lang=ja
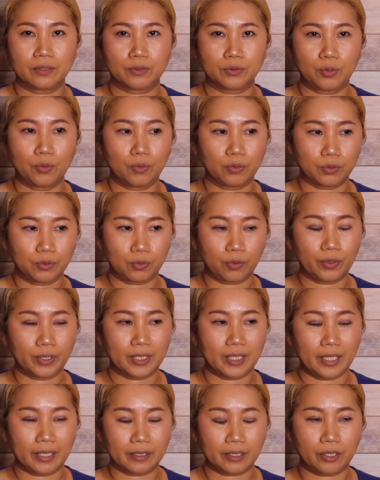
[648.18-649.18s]
そ総
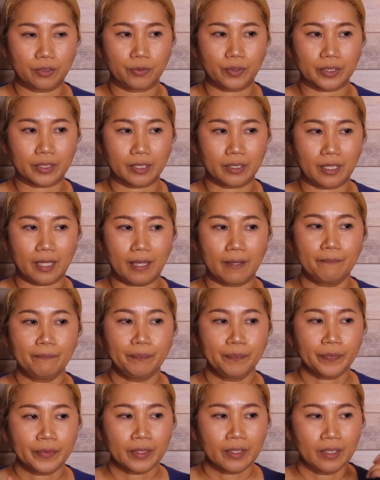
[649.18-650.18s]
取り貝っていう方で。
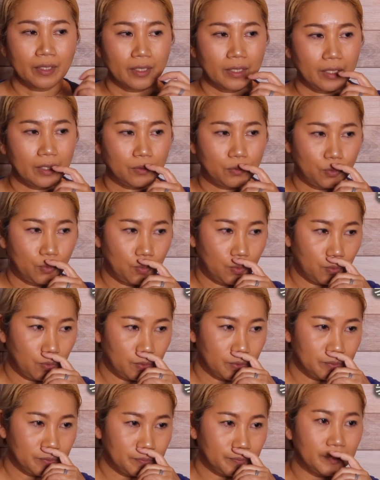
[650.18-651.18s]
えっ
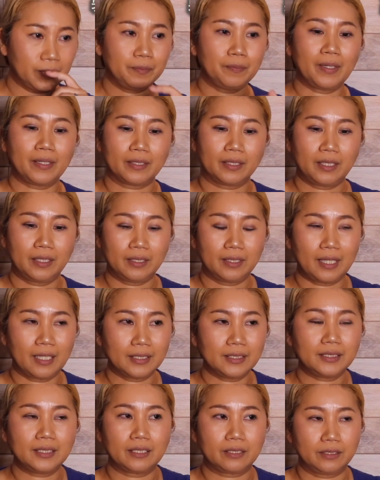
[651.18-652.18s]
と、いま
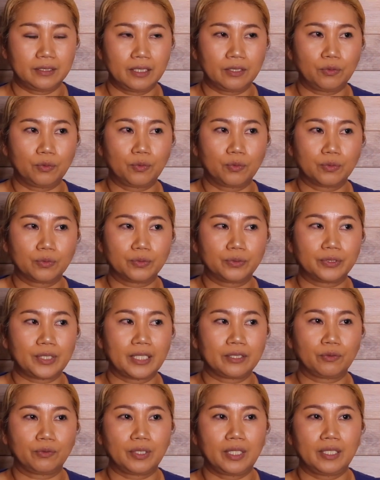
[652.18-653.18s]
だにですねどのく
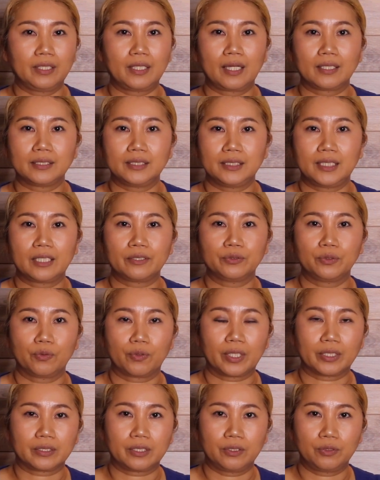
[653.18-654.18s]
らいの値段になるの
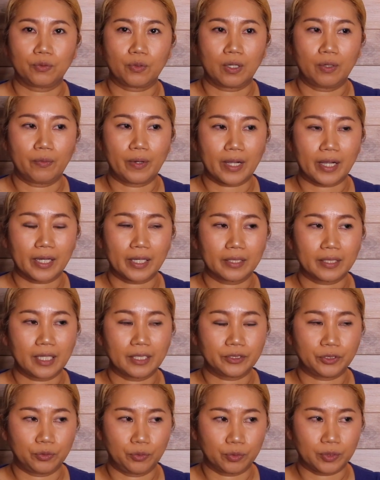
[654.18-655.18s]
かっていうのがわからな
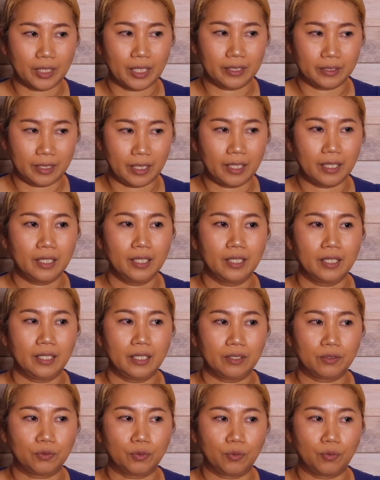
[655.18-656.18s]
い状態で、
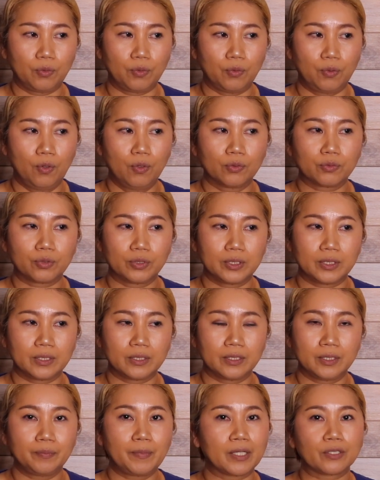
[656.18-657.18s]
えっと、本当に
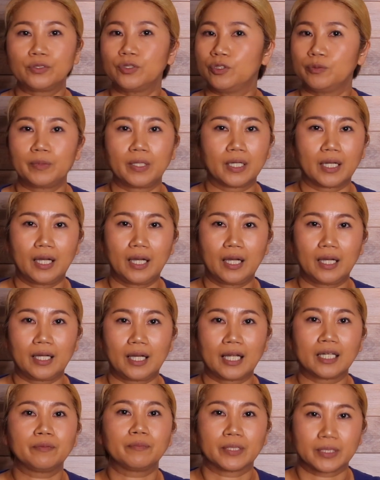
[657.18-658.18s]
今車が
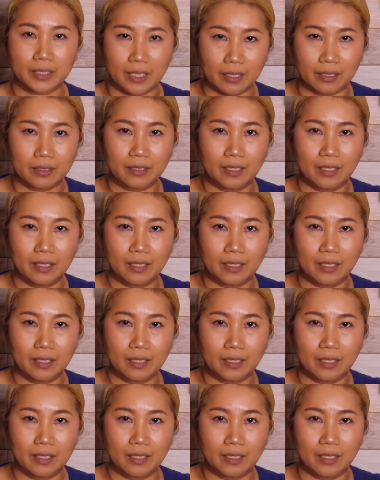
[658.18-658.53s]
ありません